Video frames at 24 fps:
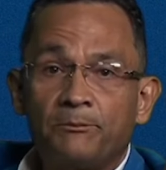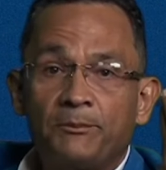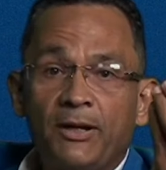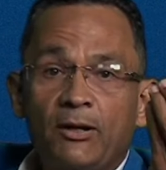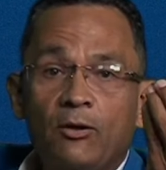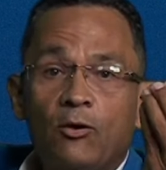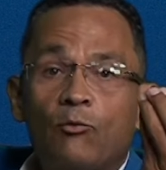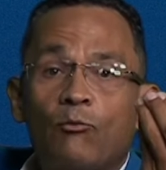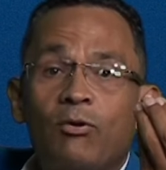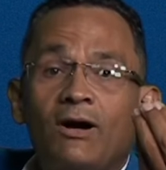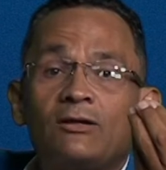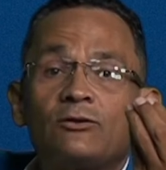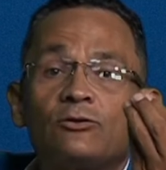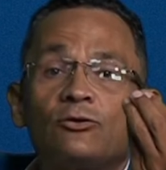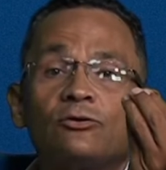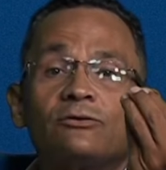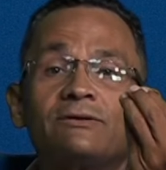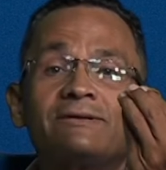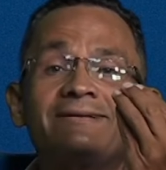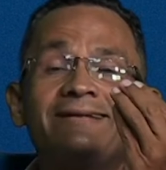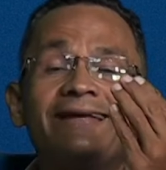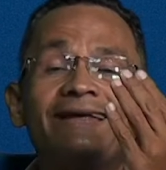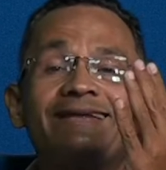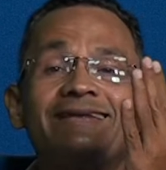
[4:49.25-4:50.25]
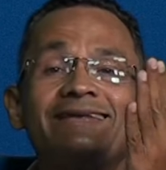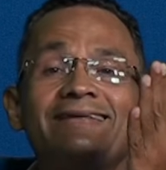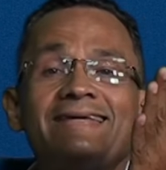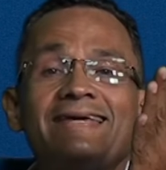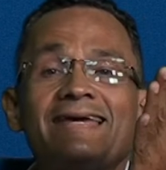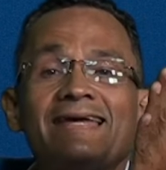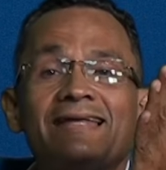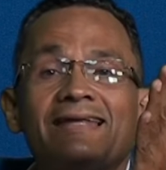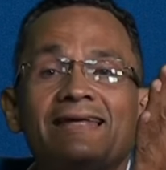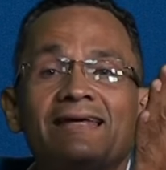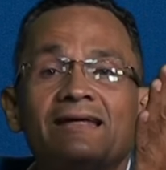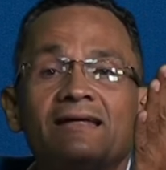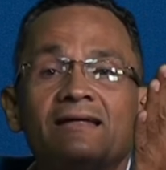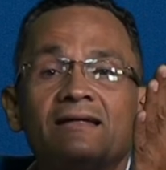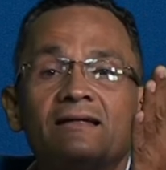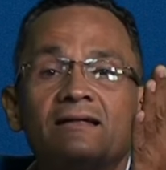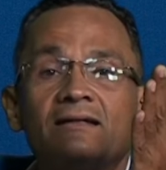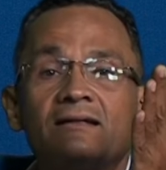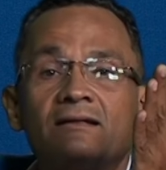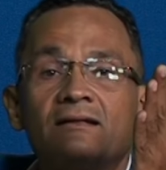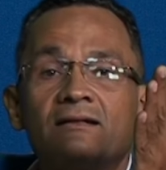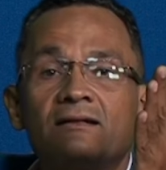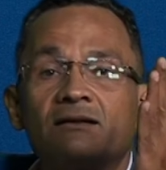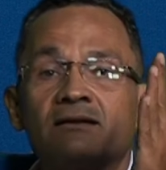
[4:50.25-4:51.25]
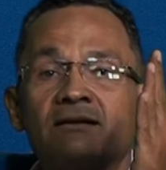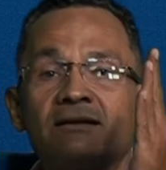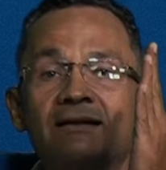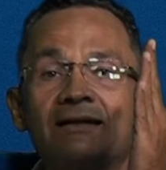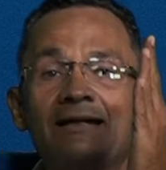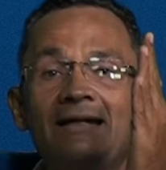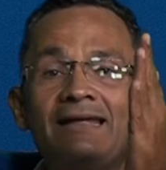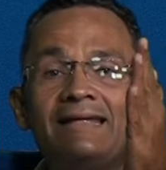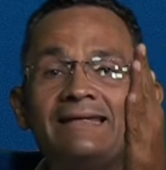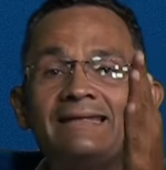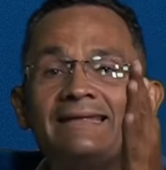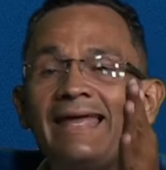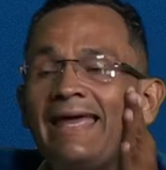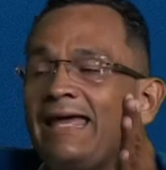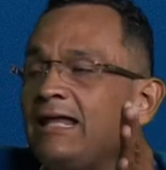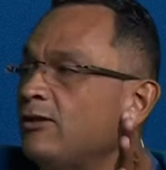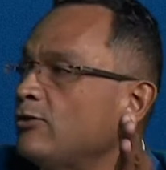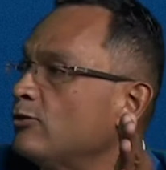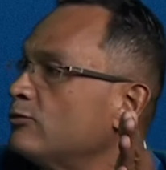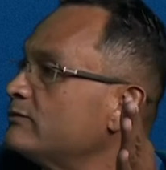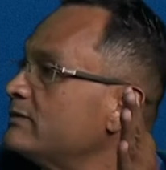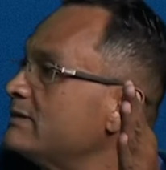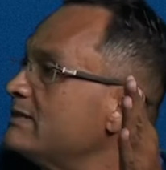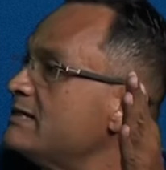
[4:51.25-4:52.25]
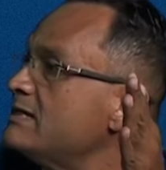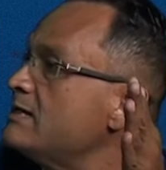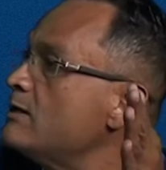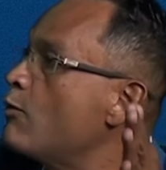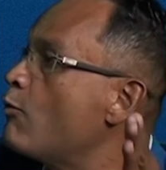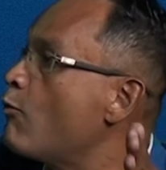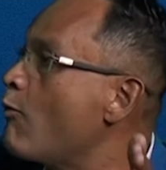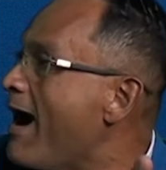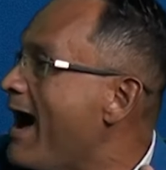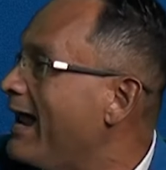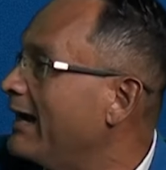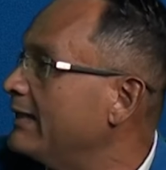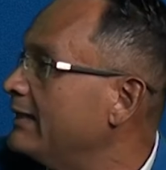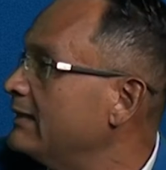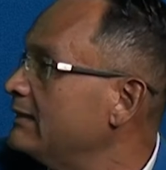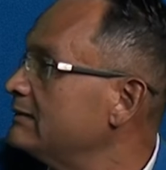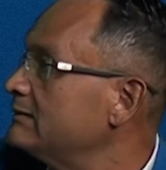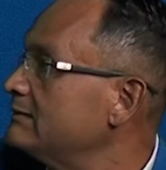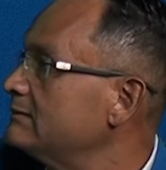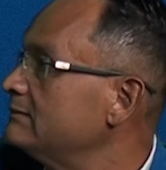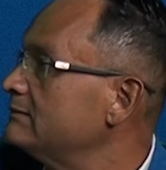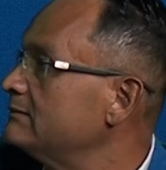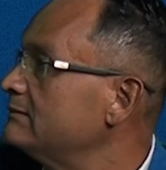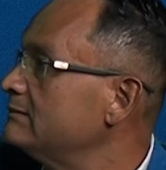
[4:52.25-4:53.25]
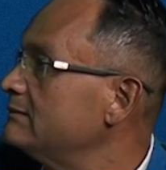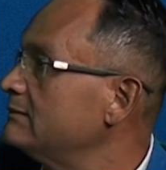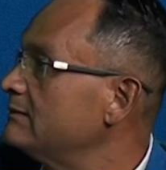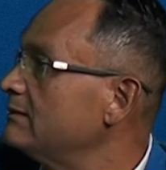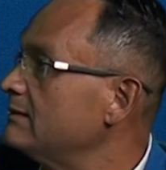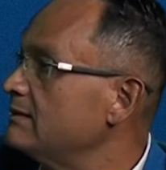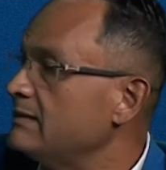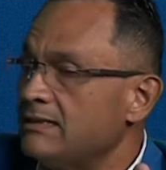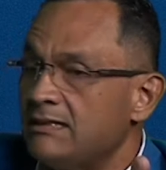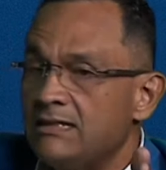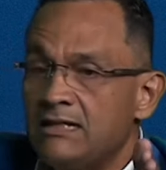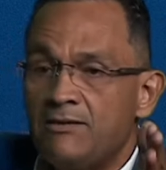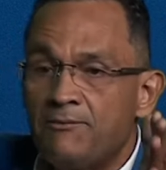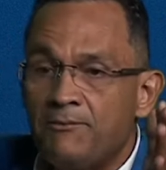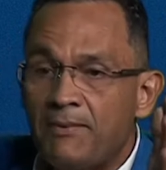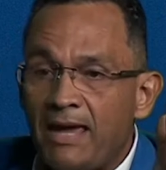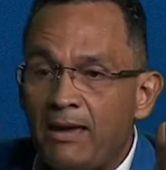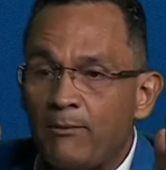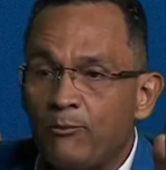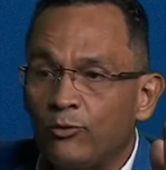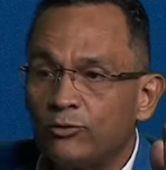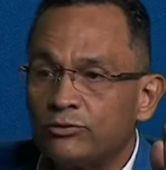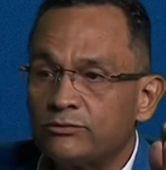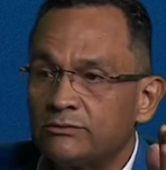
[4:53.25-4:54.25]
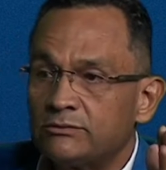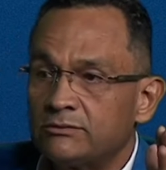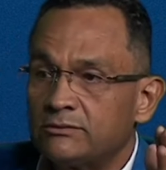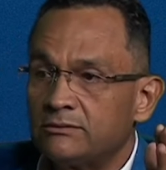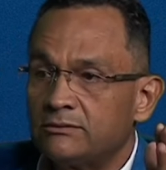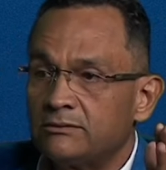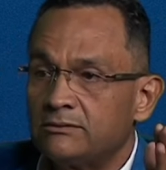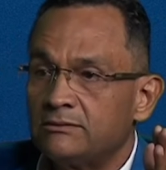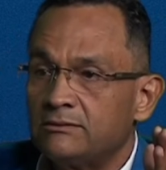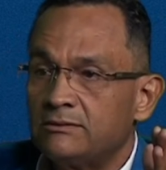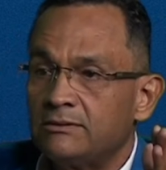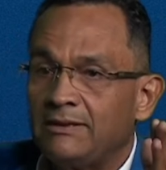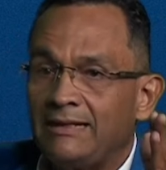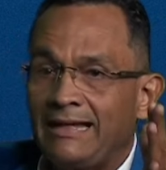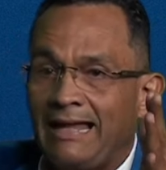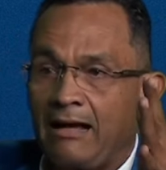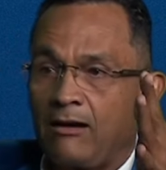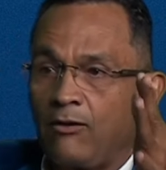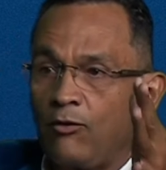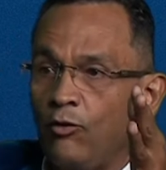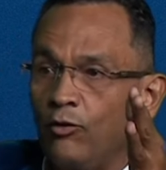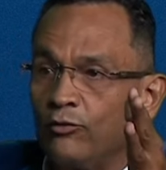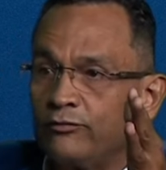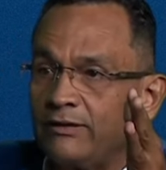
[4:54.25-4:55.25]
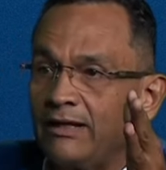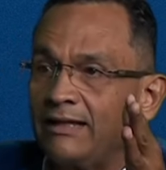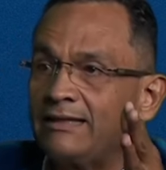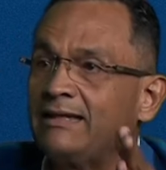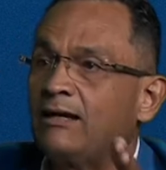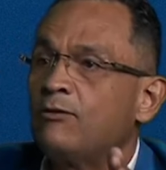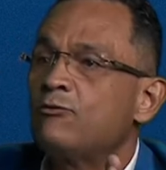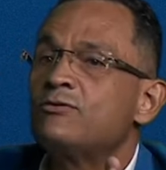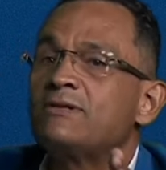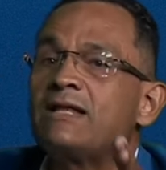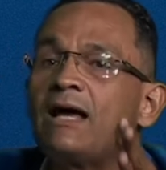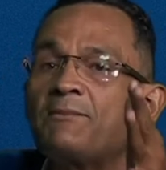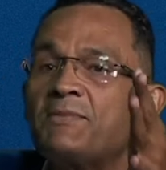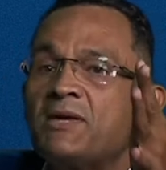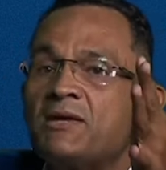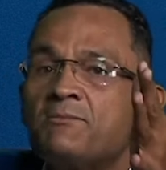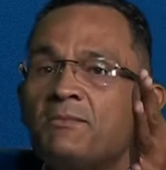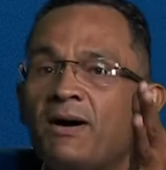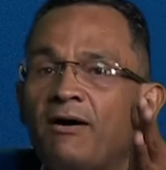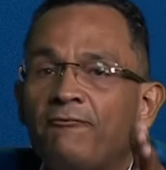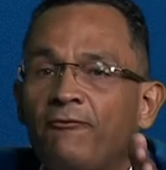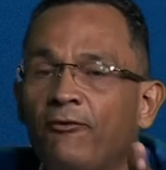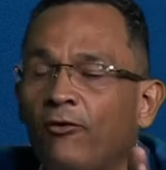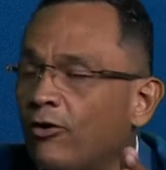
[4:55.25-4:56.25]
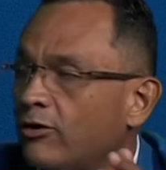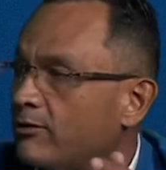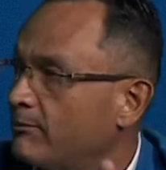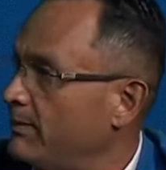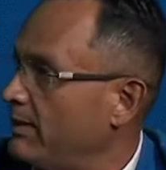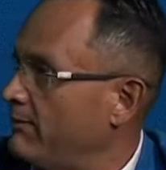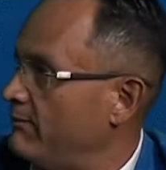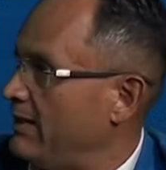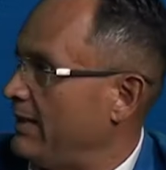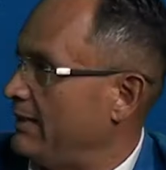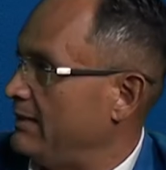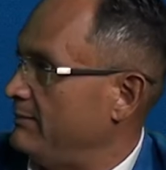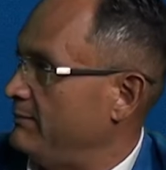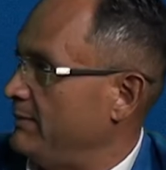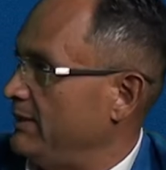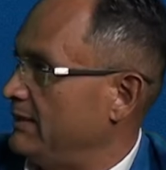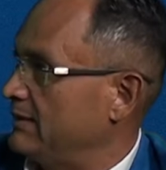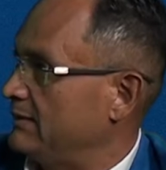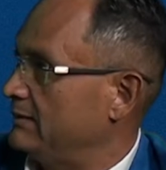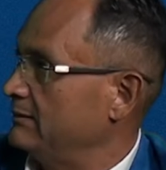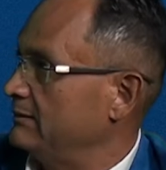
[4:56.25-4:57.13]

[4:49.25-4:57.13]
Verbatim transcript: Pero cuando se tienen criterios iguales y vemos las cosas de una misma forma, Vladimir,